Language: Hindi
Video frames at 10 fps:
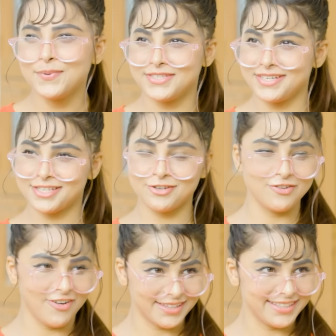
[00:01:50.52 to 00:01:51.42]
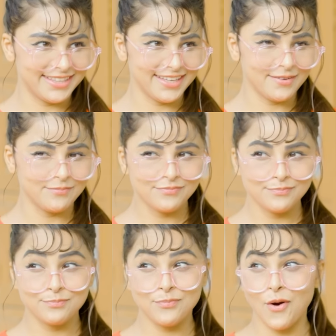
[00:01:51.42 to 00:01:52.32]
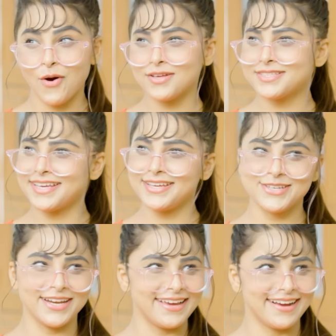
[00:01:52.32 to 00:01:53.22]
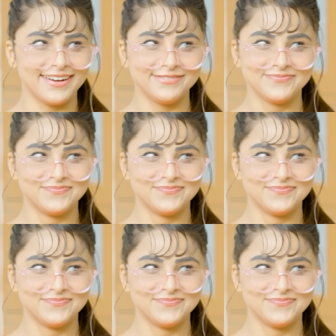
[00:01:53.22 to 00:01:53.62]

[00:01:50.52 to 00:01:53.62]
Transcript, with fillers: बिजनेस खुलवा देते हैं बहुत सही चलेगा